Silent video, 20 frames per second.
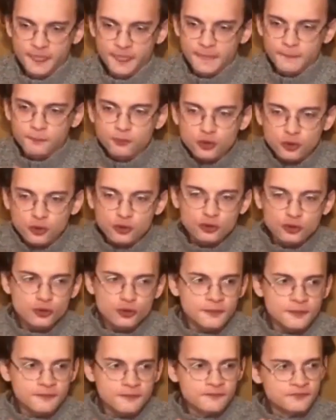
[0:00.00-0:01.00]
Bu
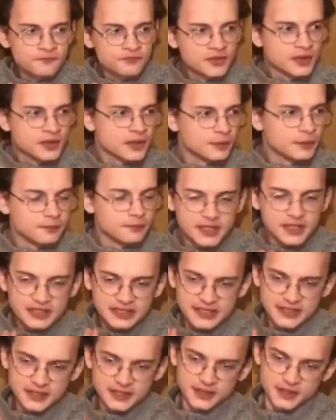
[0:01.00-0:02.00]
bir
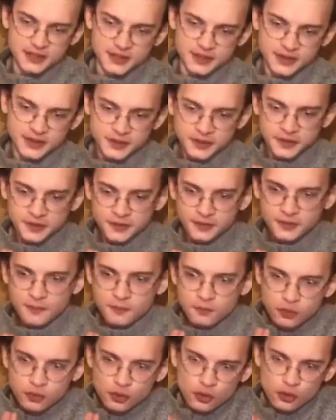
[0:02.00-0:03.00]
dindir.
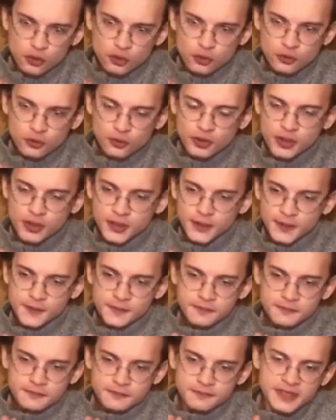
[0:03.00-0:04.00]
Bu
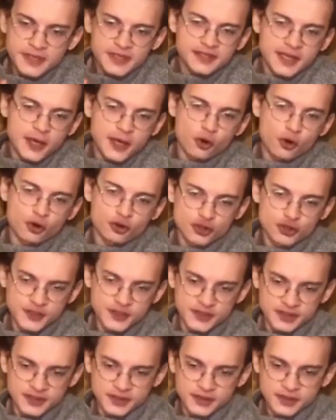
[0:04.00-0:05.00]
bir
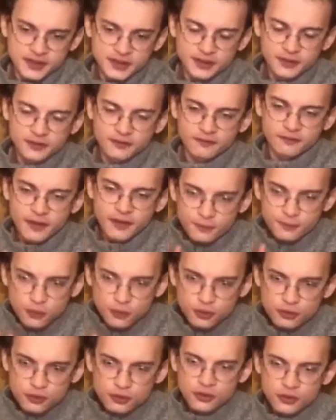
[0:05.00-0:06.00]
teolojidir. Ve
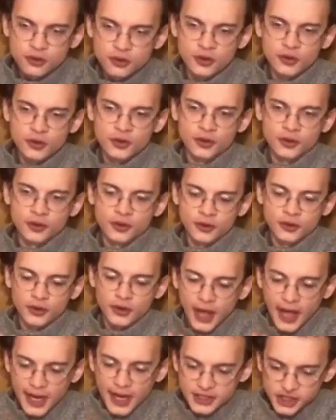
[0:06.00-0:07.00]
bu
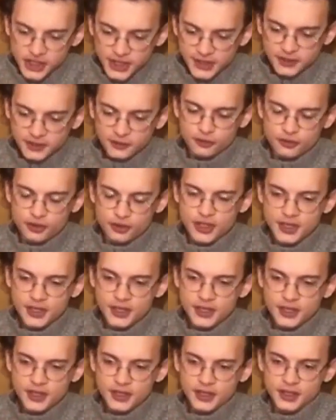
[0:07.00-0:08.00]
her şeyden önce
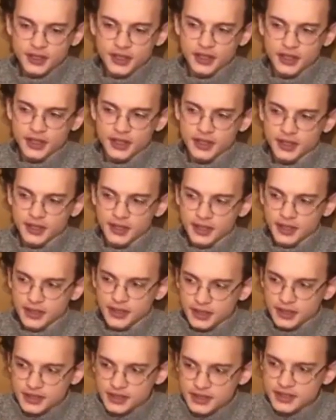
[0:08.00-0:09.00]
e,
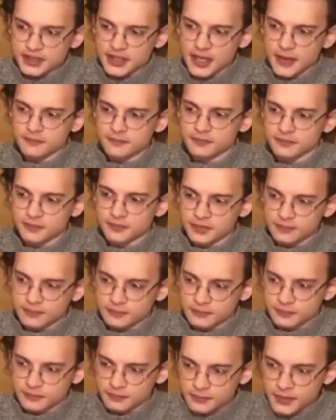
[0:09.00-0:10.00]
İslam
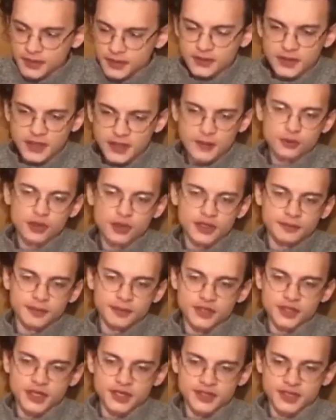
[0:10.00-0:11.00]
mı kabul
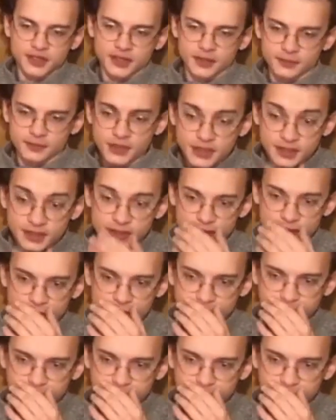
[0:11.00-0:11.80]
edebileceği zaten bir şey değildir.